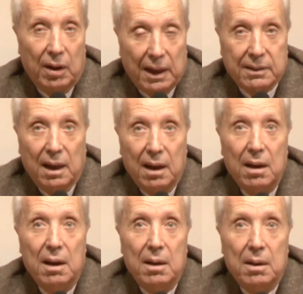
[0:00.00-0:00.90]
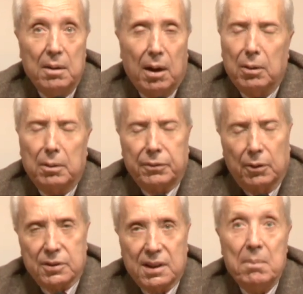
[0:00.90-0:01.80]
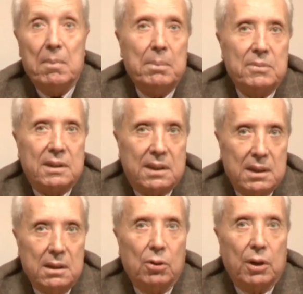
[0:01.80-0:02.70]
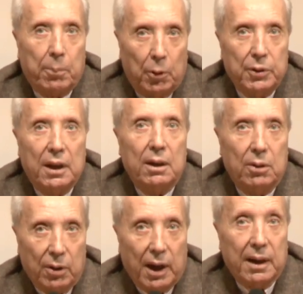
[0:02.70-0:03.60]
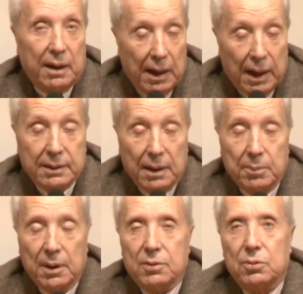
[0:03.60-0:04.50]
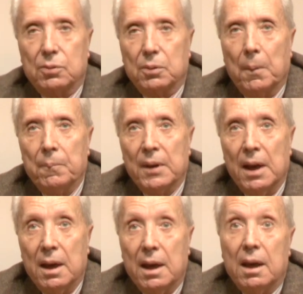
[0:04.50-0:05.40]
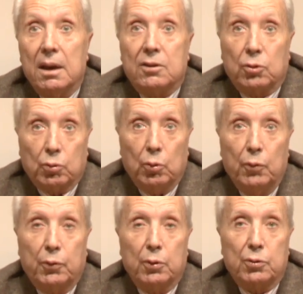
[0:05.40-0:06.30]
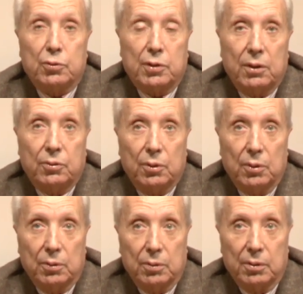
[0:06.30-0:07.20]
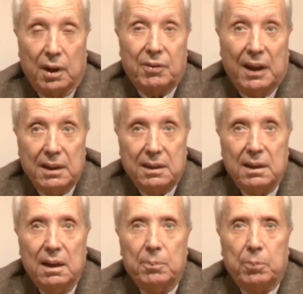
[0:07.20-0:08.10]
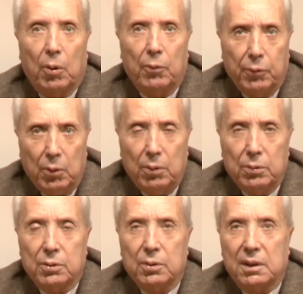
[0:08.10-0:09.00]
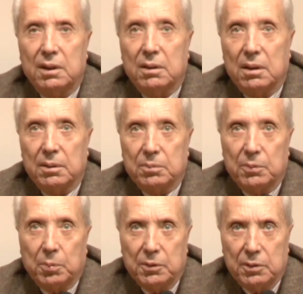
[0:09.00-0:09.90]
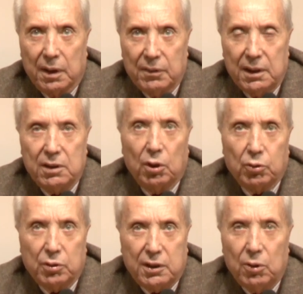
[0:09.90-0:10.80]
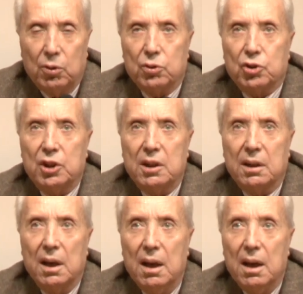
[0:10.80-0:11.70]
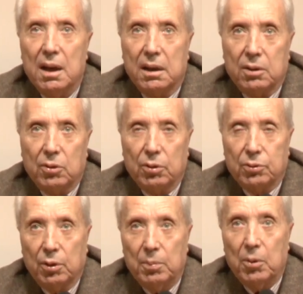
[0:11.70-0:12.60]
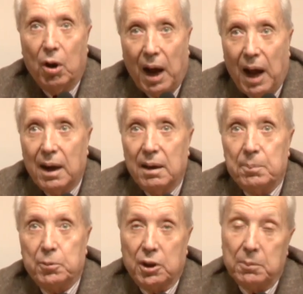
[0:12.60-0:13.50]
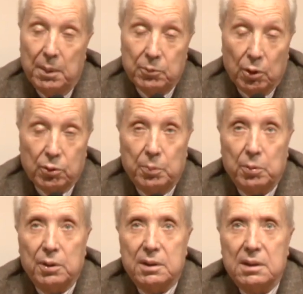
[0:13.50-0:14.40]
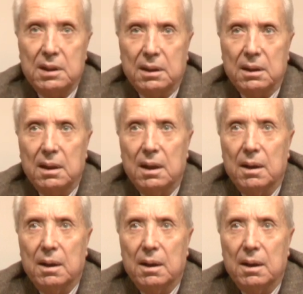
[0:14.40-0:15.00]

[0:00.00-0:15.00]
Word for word: en latin, en français, même si on apprenait le grec et le latin, bien sûr. Et il se trouve que cette euh, rivalité profonde, qui est une rivalité d'ordre théologique, qui est d'ordre moral et peut-être même d'ordre politique,